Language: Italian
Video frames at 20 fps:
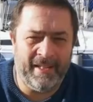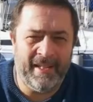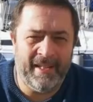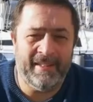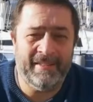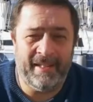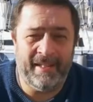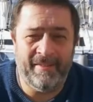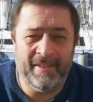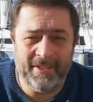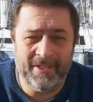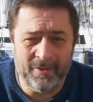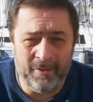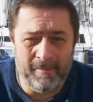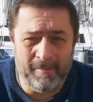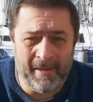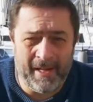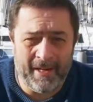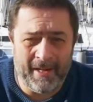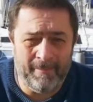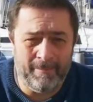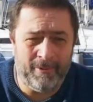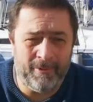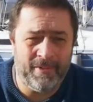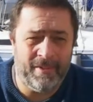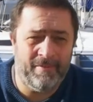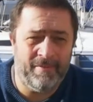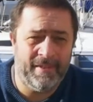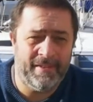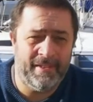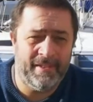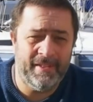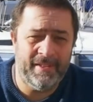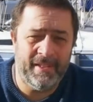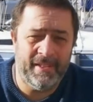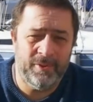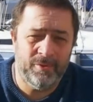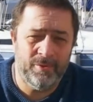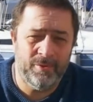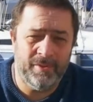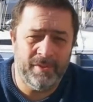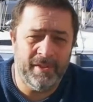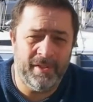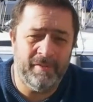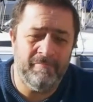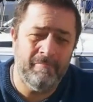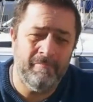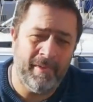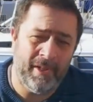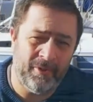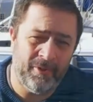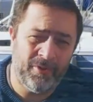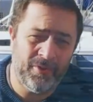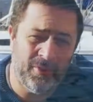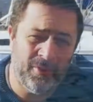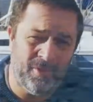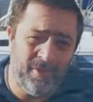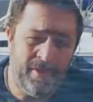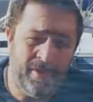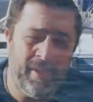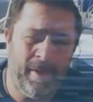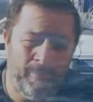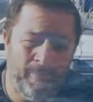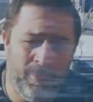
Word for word: attraverso il mare possa far sentire tutti meno soli e più